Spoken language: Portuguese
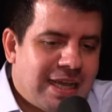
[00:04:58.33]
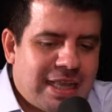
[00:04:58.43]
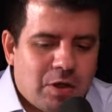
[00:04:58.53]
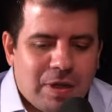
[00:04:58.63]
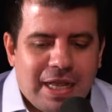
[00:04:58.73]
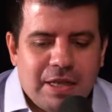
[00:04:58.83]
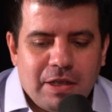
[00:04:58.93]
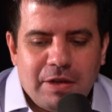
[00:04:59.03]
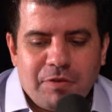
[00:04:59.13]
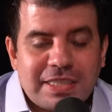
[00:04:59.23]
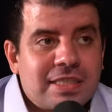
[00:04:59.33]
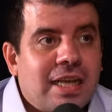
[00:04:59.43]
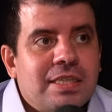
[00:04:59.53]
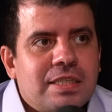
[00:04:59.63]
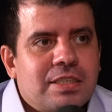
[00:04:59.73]
Então ele, ele faz essa
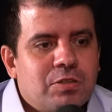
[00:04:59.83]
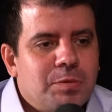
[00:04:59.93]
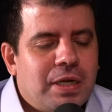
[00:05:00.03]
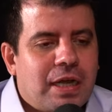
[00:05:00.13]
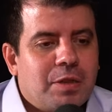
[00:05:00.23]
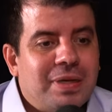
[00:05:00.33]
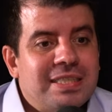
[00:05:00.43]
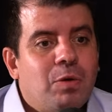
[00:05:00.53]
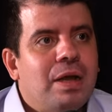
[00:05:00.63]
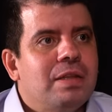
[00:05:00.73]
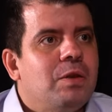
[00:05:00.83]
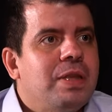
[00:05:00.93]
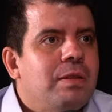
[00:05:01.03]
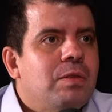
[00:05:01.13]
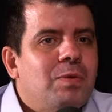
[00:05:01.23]
restrição de mercado, mas não, é,
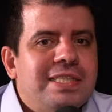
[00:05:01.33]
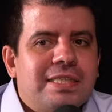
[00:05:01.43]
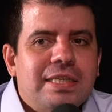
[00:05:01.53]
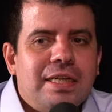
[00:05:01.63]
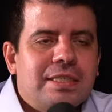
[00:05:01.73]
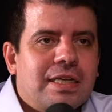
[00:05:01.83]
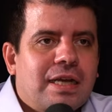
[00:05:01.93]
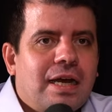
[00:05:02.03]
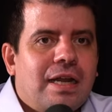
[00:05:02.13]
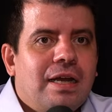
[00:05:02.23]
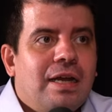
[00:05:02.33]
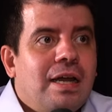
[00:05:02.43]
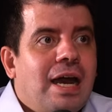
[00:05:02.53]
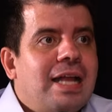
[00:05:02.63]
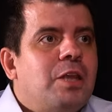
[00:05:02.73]
não, não ensina esse cara
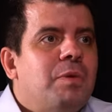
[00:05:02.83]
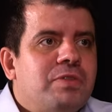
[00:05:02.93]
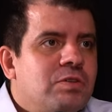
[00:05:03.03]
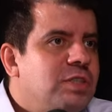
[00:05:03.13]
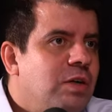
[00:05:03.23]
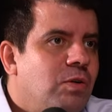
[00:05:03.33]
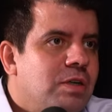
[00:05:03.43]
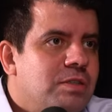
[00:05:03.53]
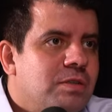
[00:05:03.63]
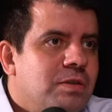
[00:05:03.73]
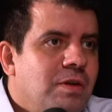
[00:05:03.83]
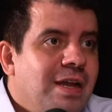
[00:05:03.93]
a ter uma visão de negócio,